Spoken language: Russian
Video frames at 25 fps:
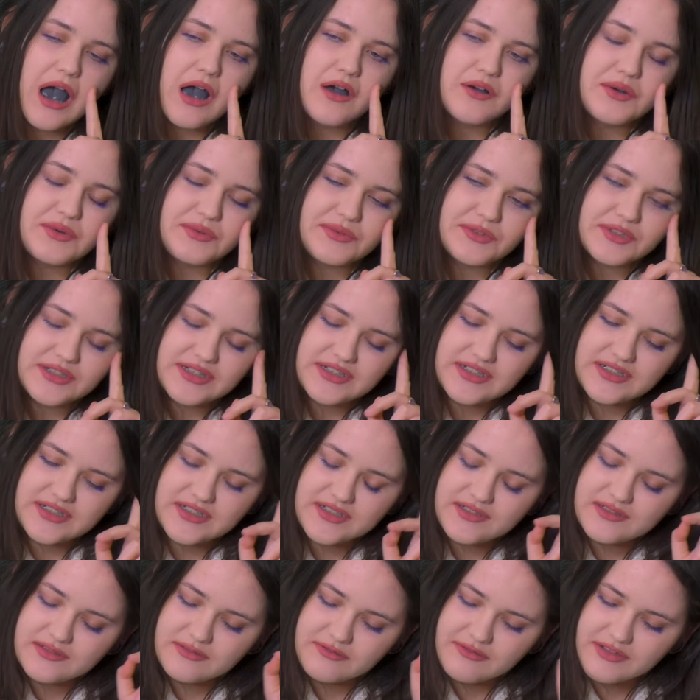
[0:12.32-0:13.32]
Вот,
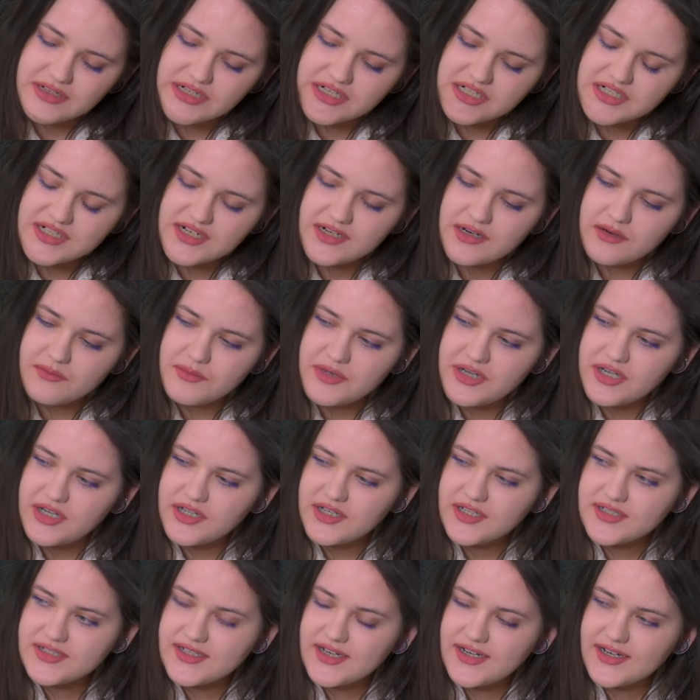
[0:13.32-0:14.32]
угрожали мне
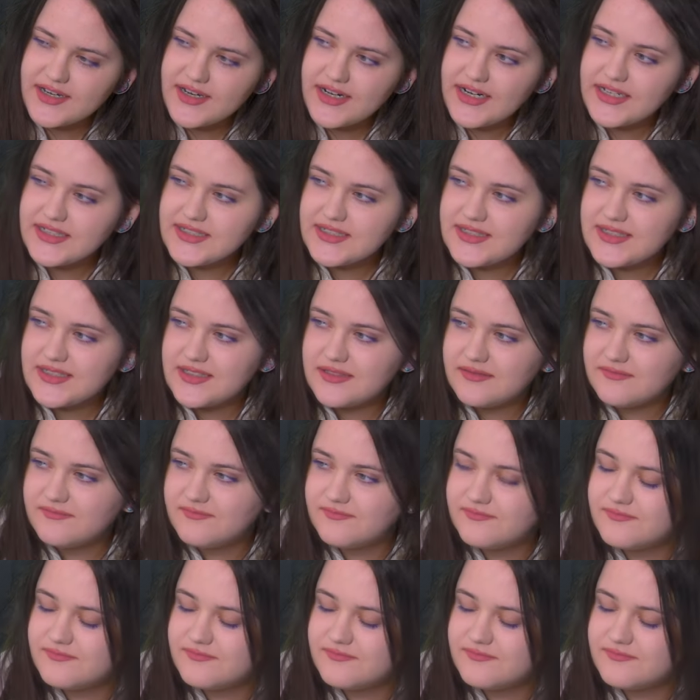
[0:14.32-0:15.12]
несколько раз.